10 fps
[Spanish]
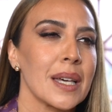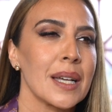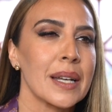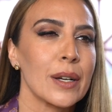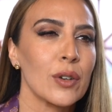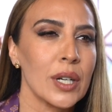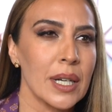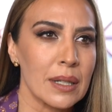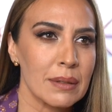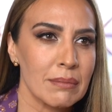es
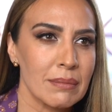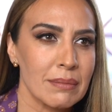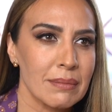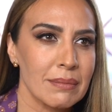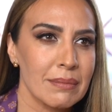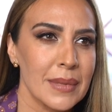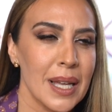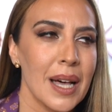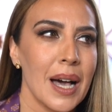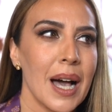recoger
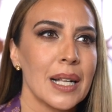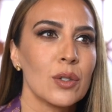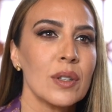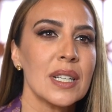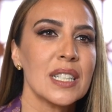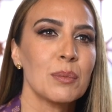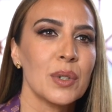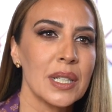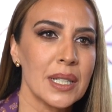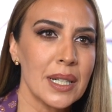a todas las
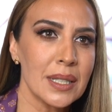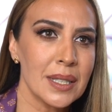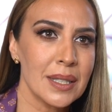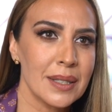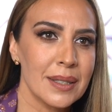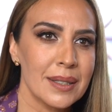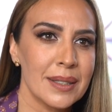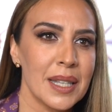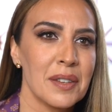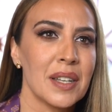Mónicas
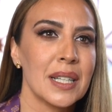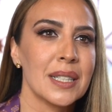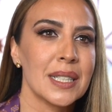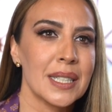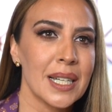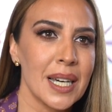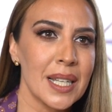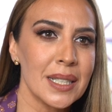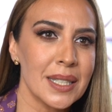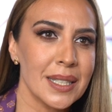de diferentes
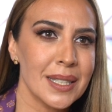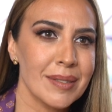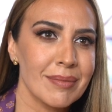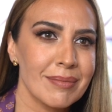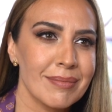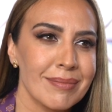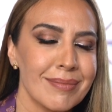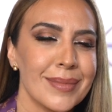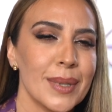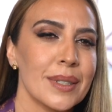décadas
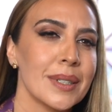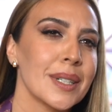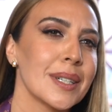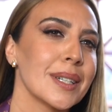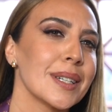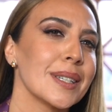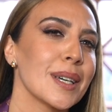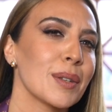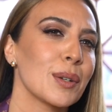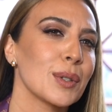y
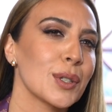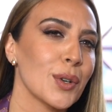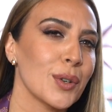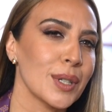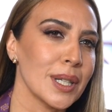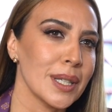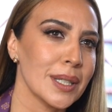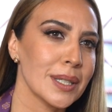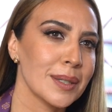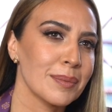hacer un disco con
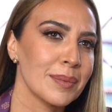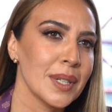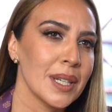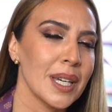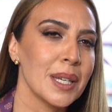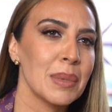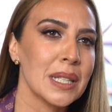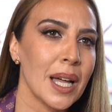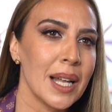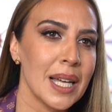ellas. E
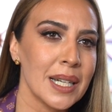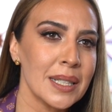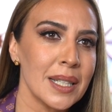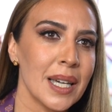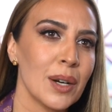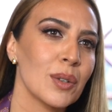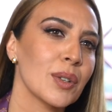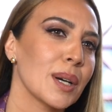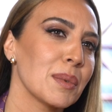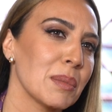invitar a la gente a que
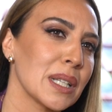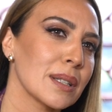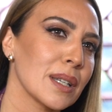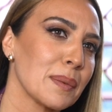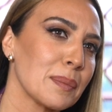conozca mi mente.